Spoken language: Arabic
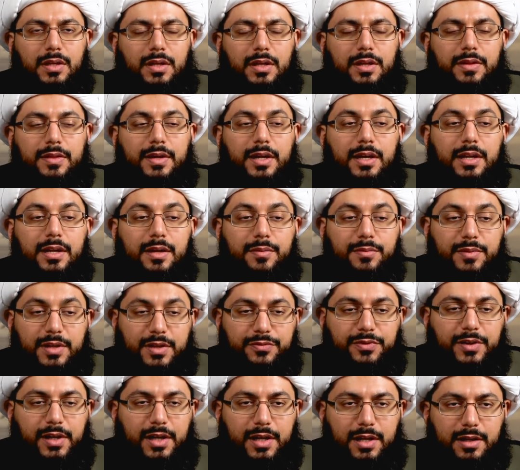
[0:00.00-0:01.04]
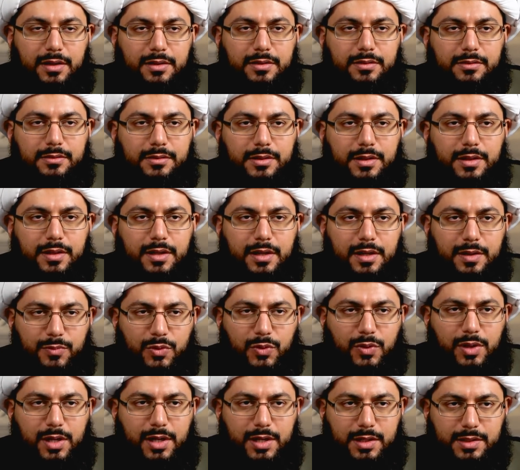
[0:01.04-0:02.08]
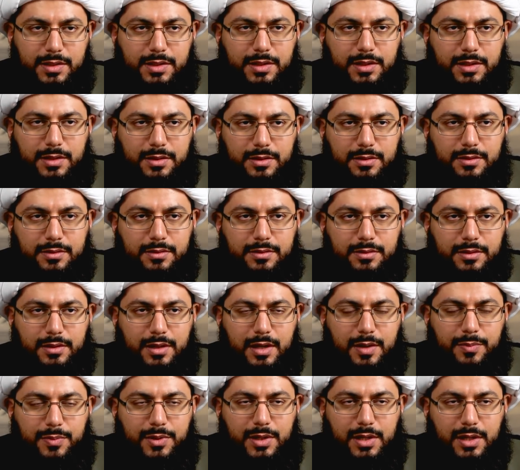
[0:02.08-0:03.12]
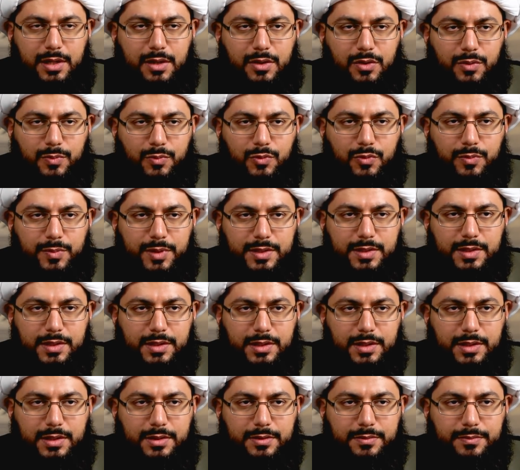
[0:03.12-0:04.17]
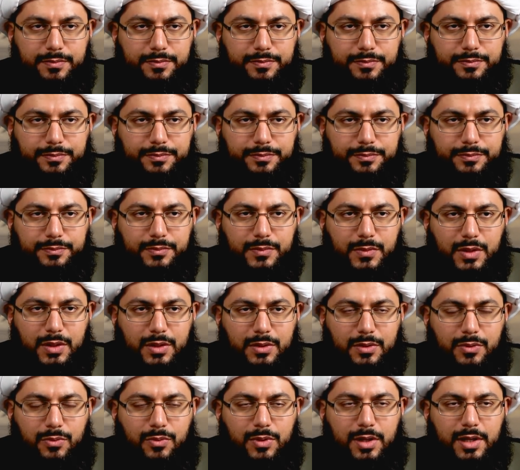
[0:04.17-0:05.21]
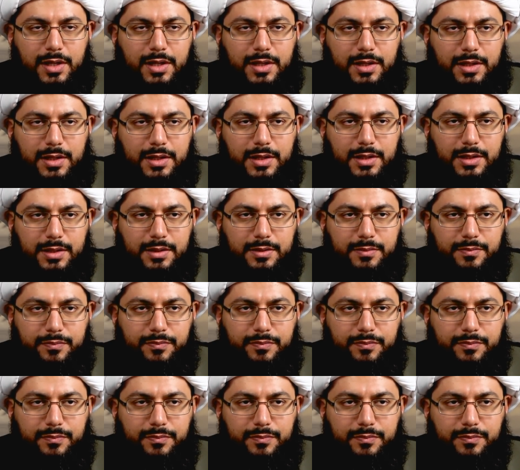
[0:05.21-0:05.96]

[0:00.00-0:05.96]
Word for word: إذا لم نفعل إذا لم نقاتل أبناء عمومتنا وأهلنا